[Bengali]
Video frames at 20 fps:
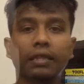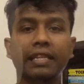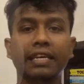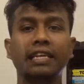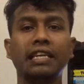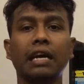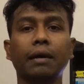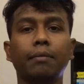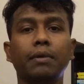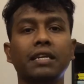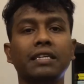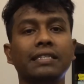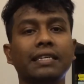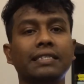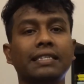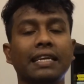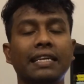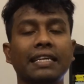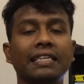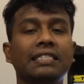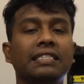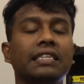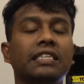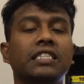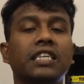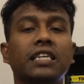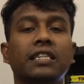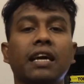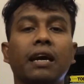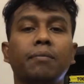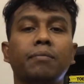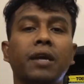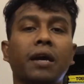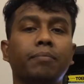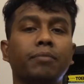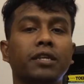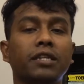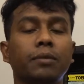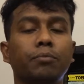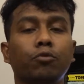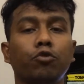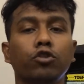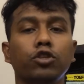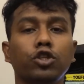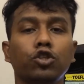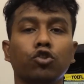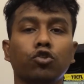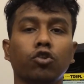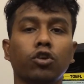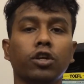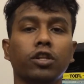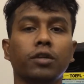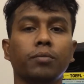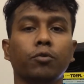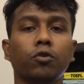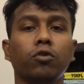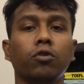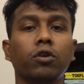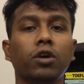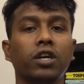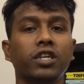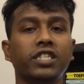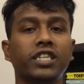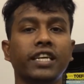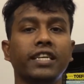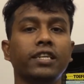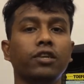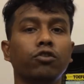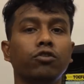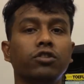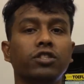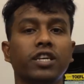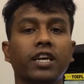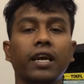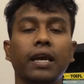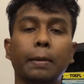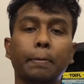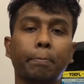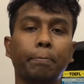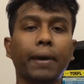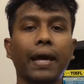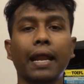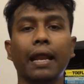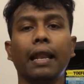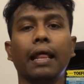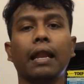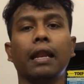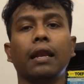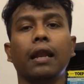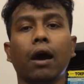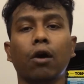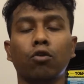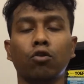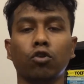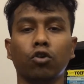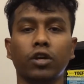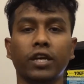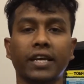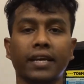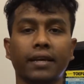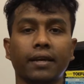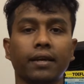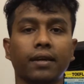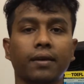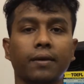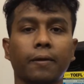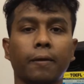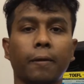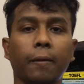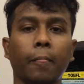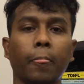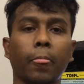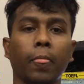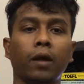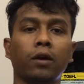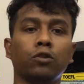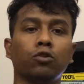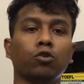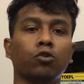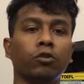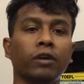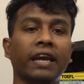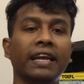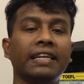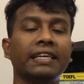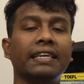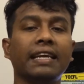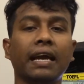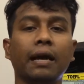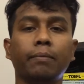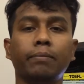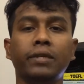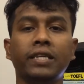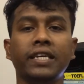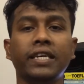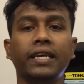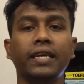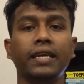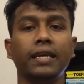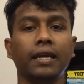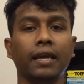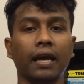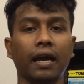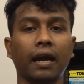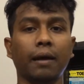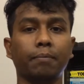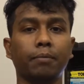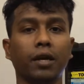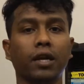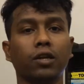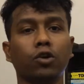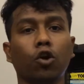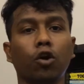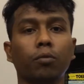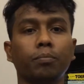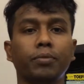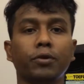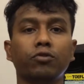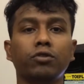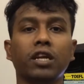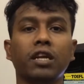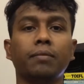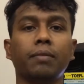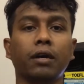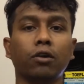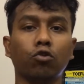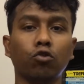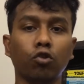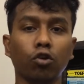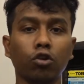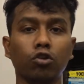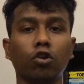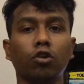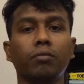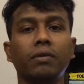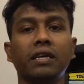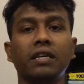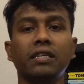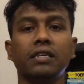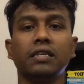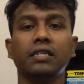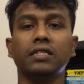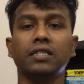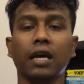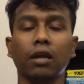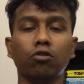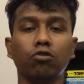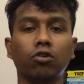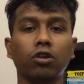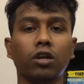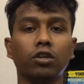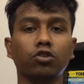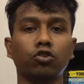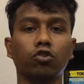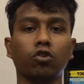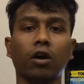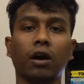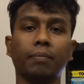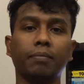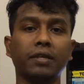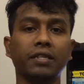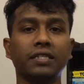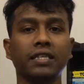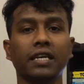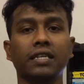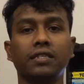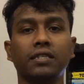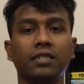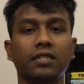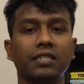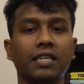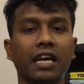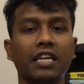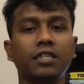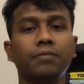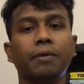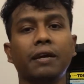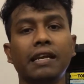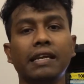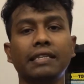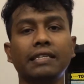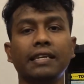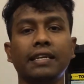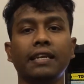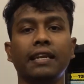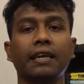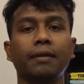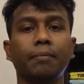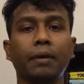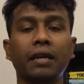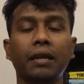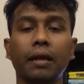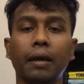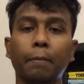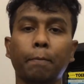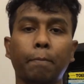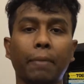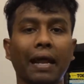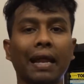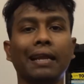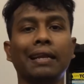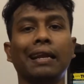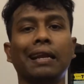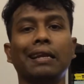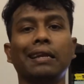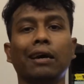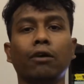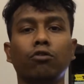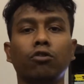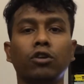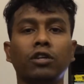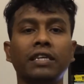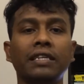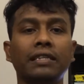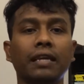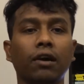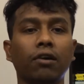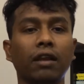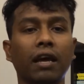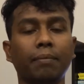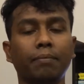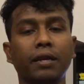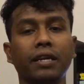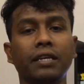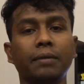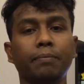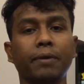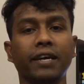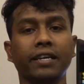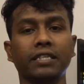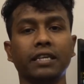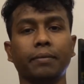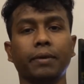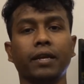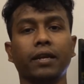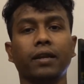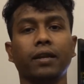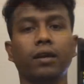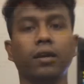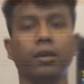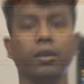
তিন নম্বরে যে সেটিংসটির সাথে আমি আপনাদের পরিচিত করে দিব সেটি হচ্ছে প্যারালাল ডাউনলোডিং এটিকে আপনি আপনার কম্পিউটার বা গুগল ক্রমে চালু করার জন্য আপনি জাস্ট সার্চ বারে যে লিখবেন প্যারালাল ডাউনলোডিং তাহলে আপনি এটি পেয়ে যাবেন